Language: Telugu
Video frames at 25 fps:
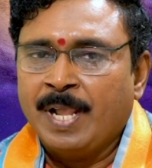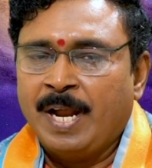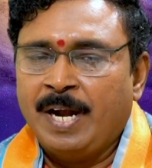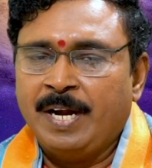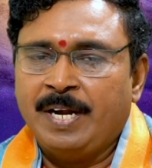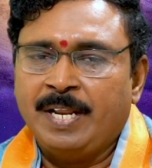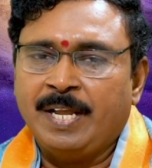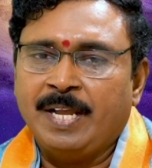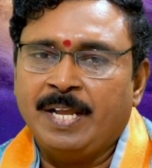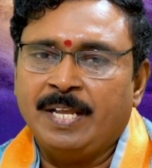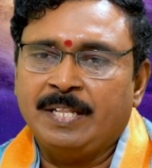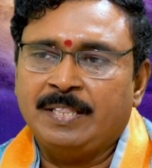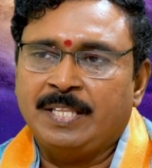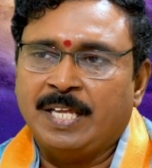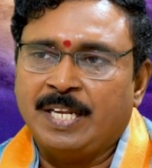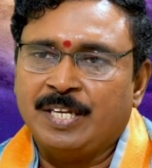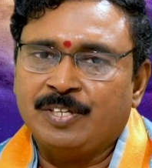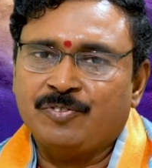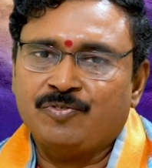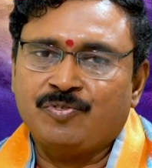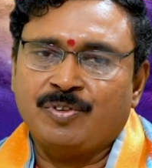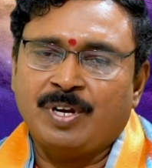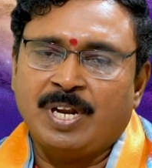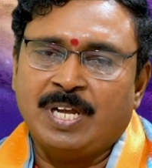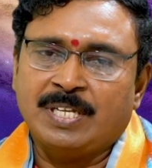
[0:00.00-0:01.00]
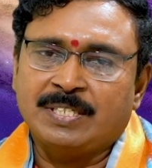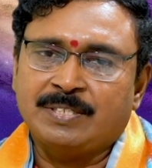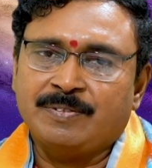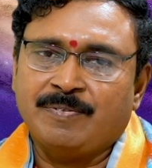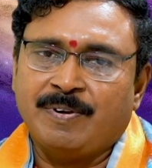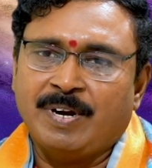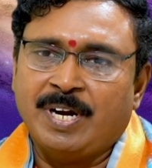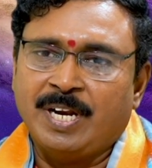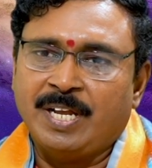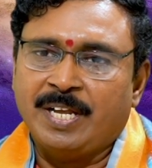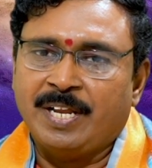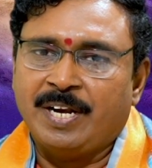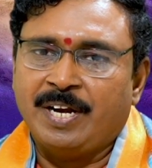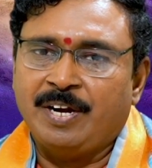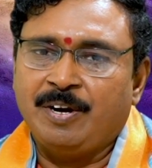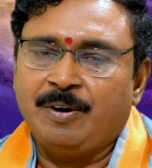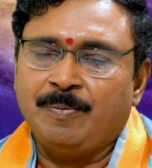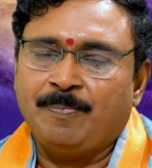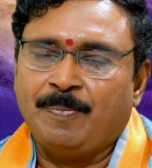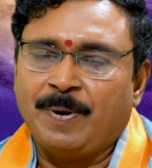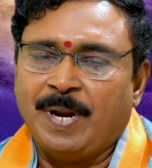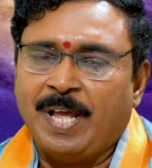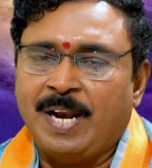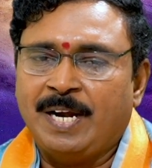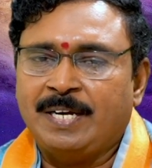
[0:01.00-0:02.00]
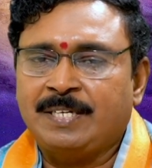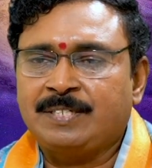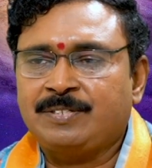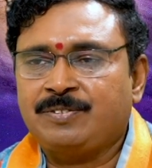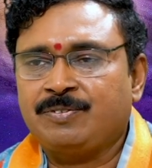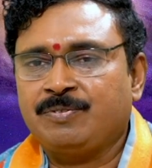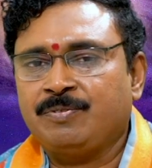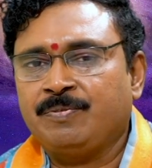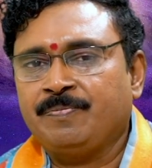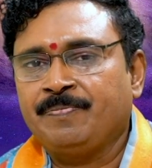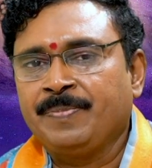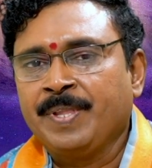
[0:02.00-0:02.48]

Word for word: అంటే ధనస్సు రాశి వాళ్ళకి రెండు ప్లానెట్స్